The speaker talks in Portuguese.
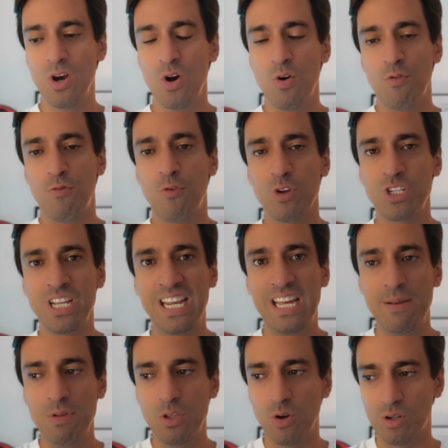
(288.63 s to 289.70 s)
fossem
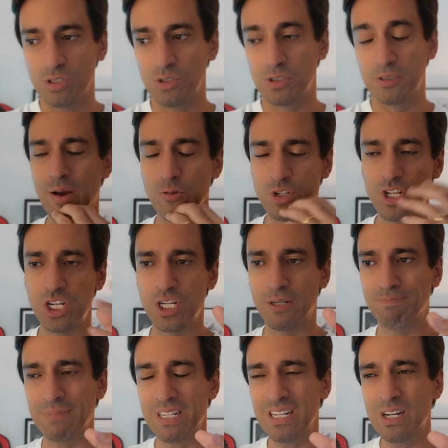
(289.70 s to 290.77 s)
criminosos. Ou seja,
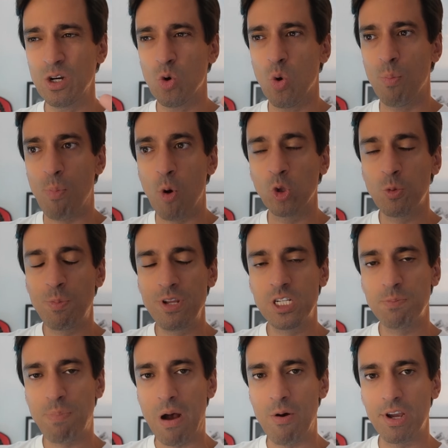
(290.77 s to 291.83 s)
o ponto
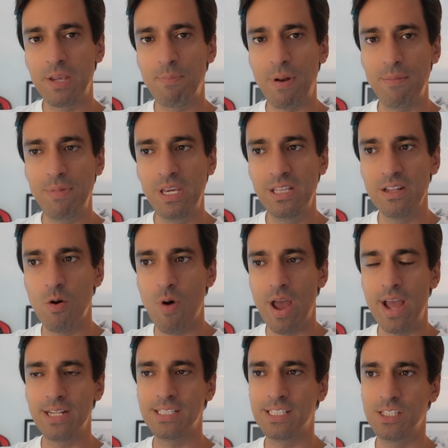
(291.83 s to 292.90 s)
principal aqui para mim não
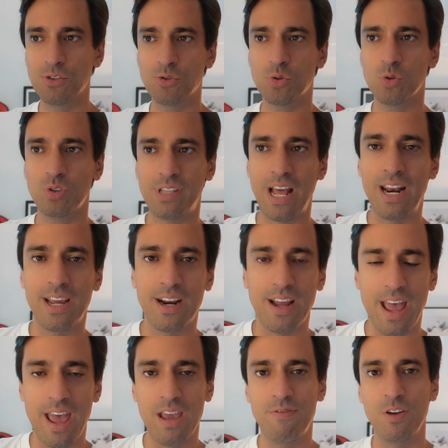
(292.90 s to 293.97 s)
é se o Telegram
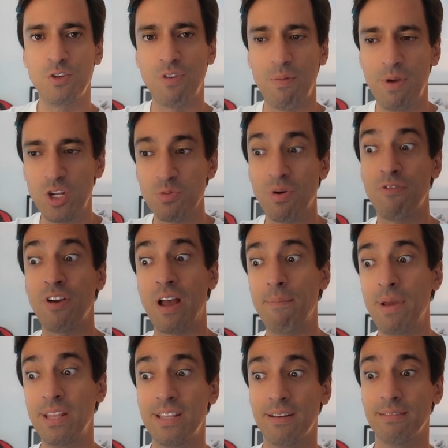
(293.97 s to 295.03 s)
é efetivamente uma
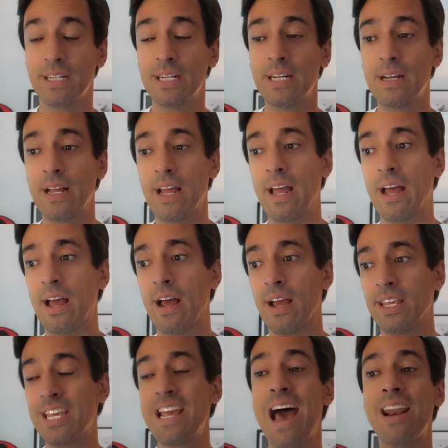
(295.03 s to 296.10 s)
ferramenta é,
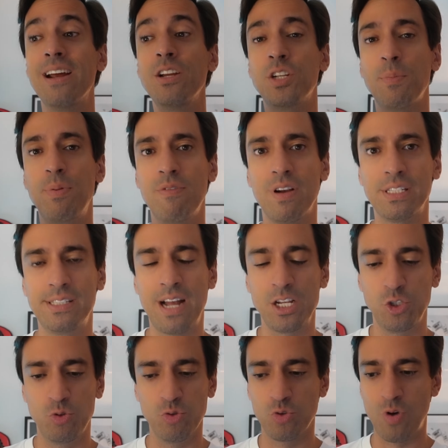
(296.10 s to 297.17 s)
que garante a privacidade
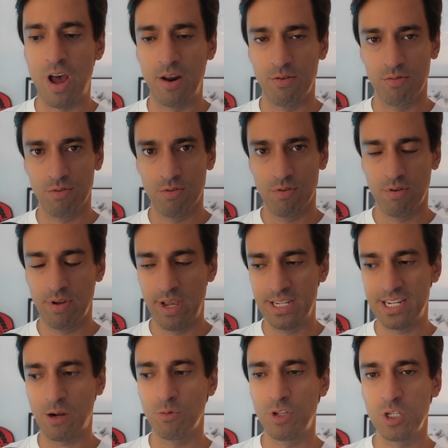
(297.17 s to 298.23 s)
do usuário. Esse
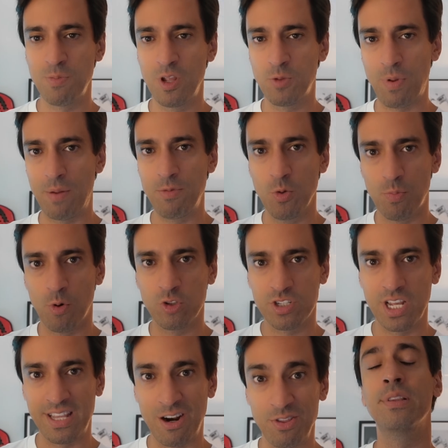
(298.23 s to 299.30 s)
acontecimento, para mim, o ponto
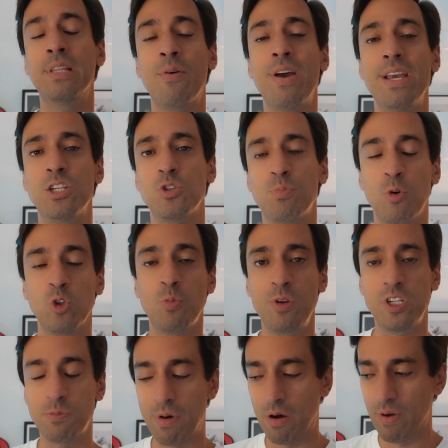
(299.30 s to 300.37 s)
central não, não é esse. O ponto
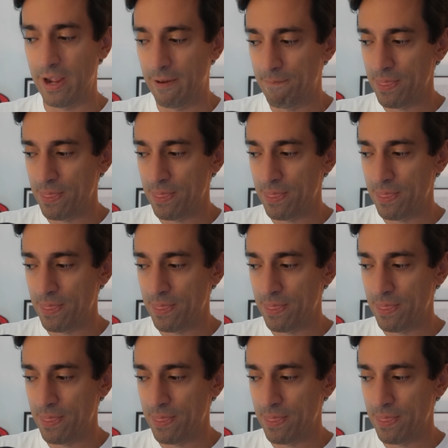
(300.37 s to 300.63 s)
principal é.